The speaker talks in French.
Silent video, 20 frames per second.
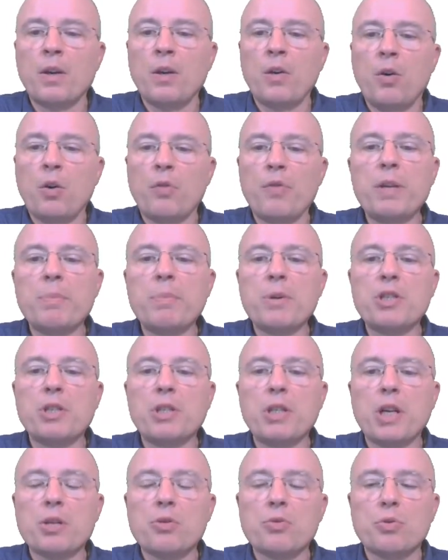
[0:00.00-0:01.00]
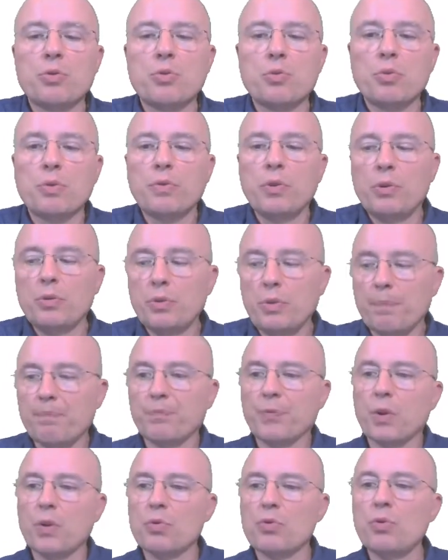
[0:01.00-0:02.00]
On va imaginer la chose suivante,
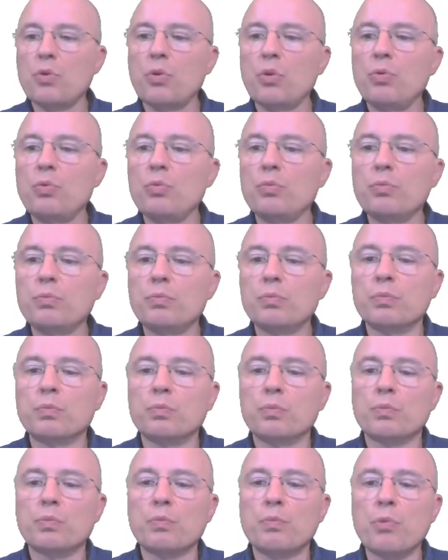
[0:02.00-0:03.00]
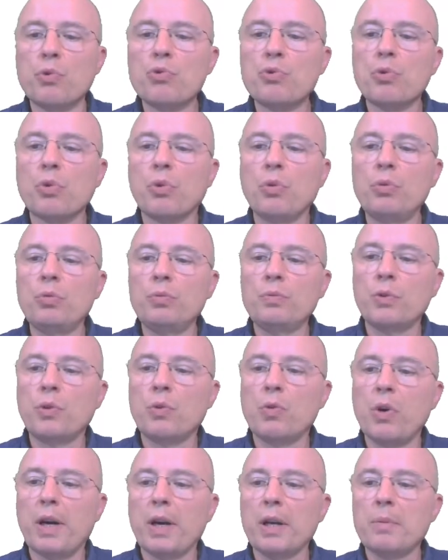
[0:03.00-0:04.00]
ce que nous mesurons
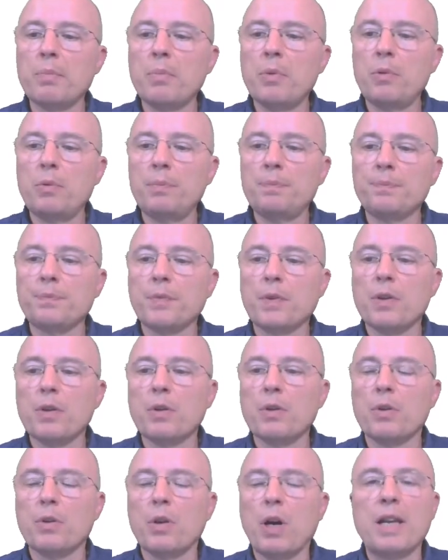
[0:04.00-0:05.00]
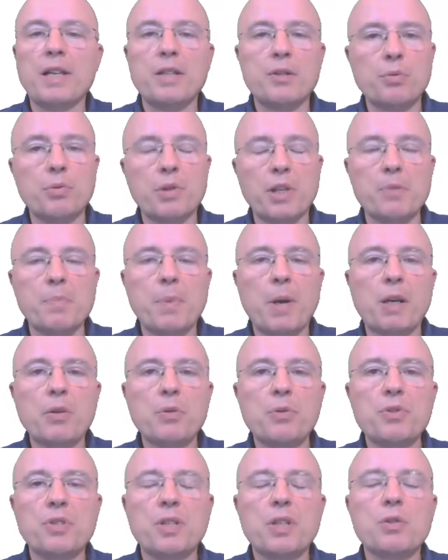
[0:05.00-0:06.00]
concrètement, euh, à l'issue de
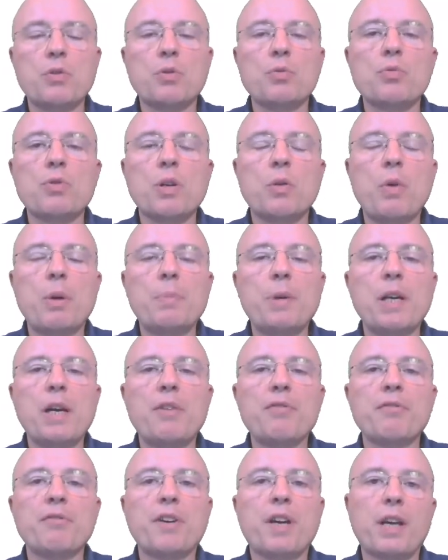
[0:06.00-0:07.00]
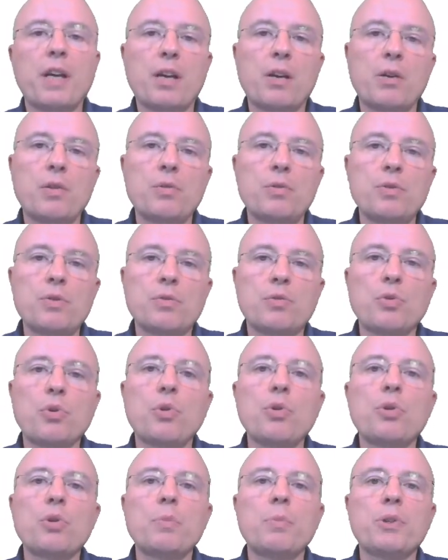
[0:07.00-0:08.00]
l'expérience, c'est ce que nous allons appeler la fréquence de
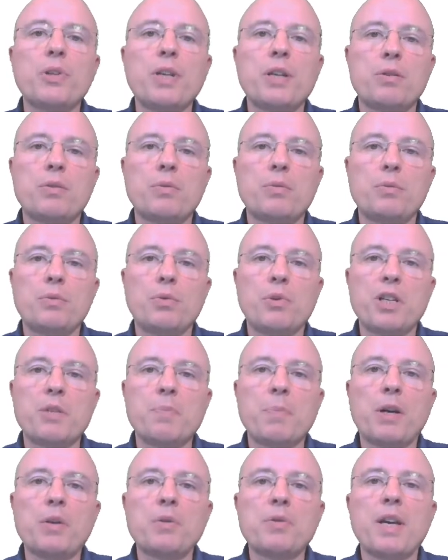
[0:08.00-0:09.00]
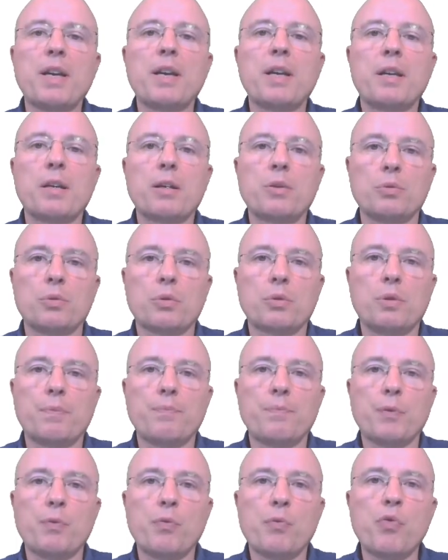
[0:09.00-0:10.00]
recommandation de l'expérience à quelqu'un d'autre.
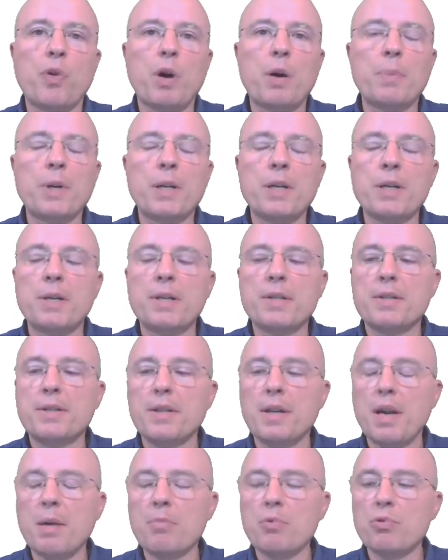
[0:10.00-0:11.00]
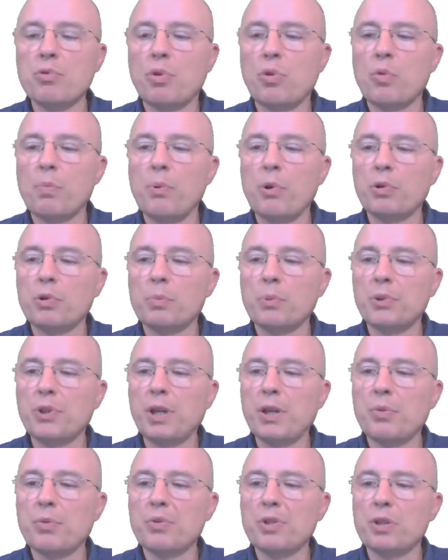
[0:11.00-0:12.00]
Vous vous rappelez, c'est la mesure
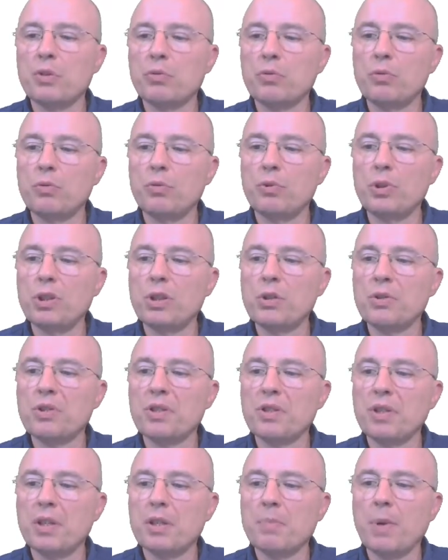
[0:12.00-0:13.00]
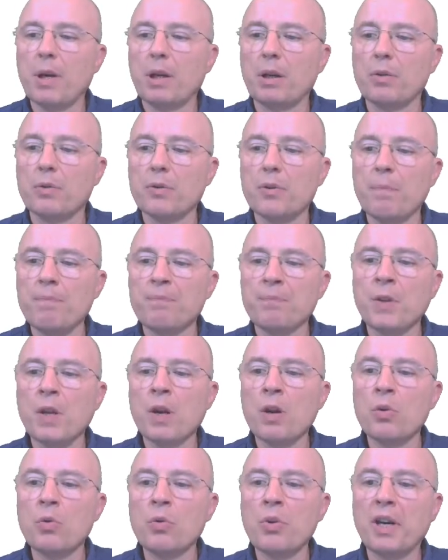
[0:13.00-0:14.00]
comportementale qu'on s'est donnée dans cette expérience.
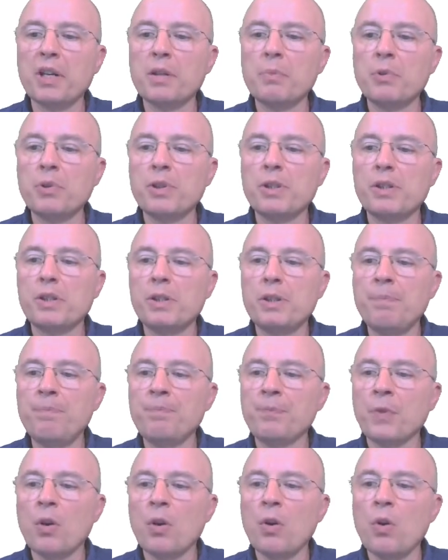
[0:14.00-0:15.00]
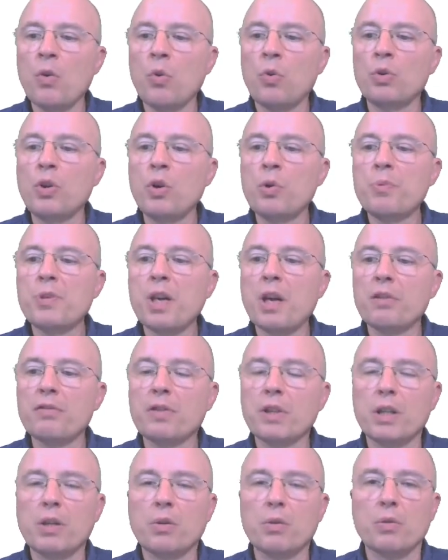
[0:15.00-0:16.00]
Concrètement ici, on a
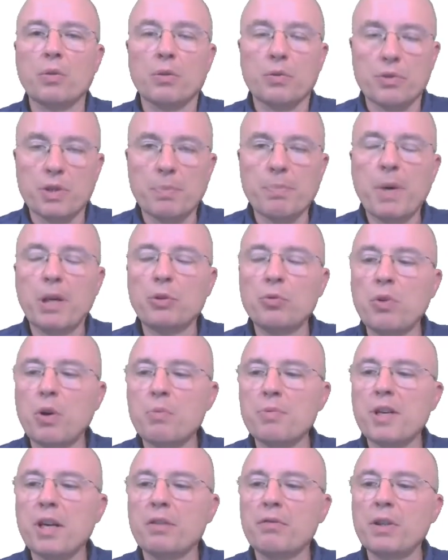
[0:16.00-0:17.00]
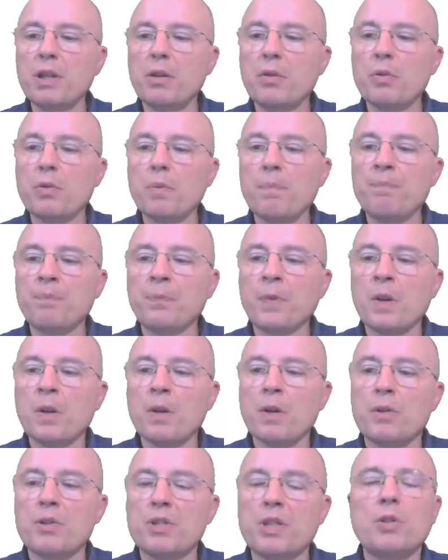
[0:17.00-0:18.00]
observé que, Zimbardo a observé que
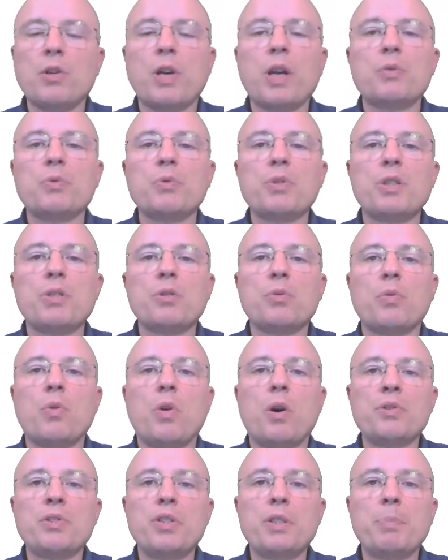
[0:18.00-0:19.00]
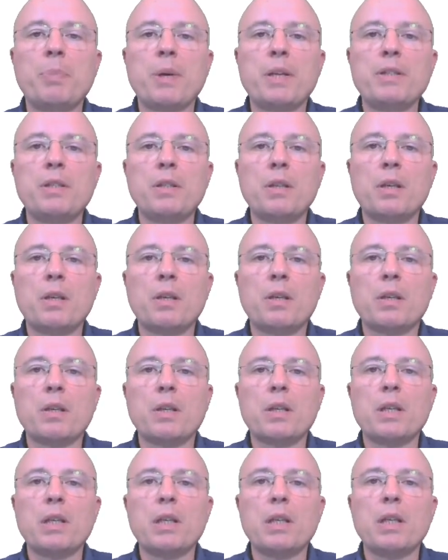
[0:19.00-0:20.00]
euh, c'est dans la condition antipathique
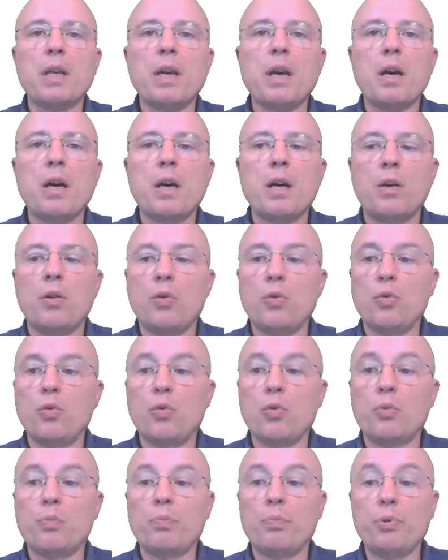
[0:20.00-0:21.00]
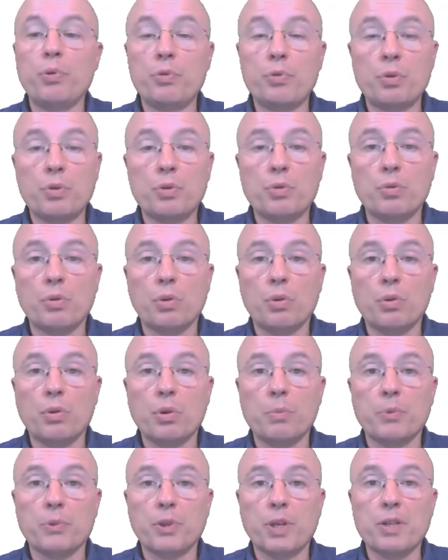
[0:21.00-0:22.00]
qu'il y a le plus de
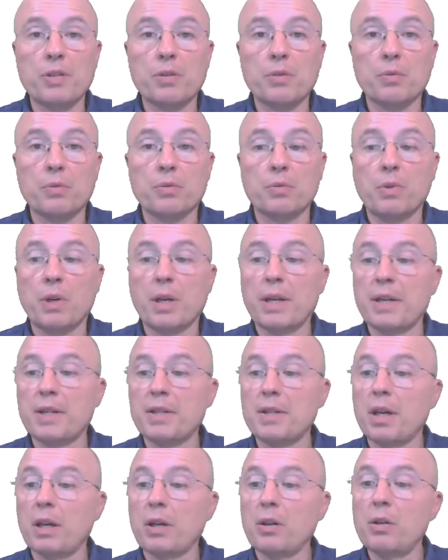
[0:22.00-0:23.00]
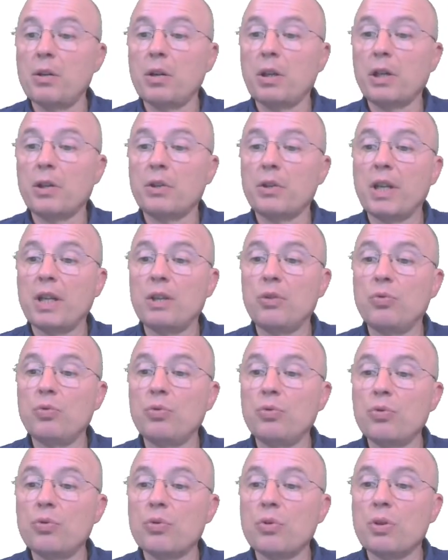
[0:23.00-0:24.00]
recommandations à l'extérieur. Il y en a
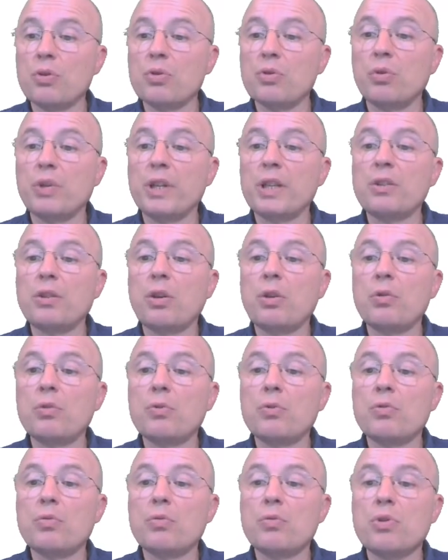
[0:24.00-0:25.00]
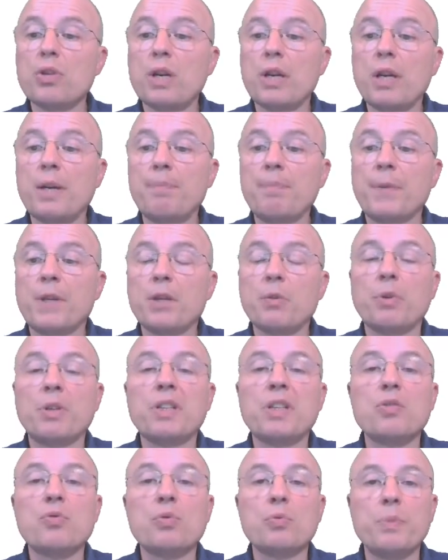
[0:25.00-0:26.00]
12 sur les 30 sujets qui ont
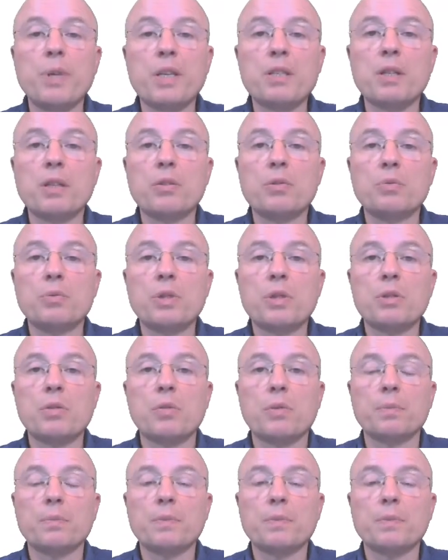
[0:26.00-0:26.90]
été soumis à cette condition.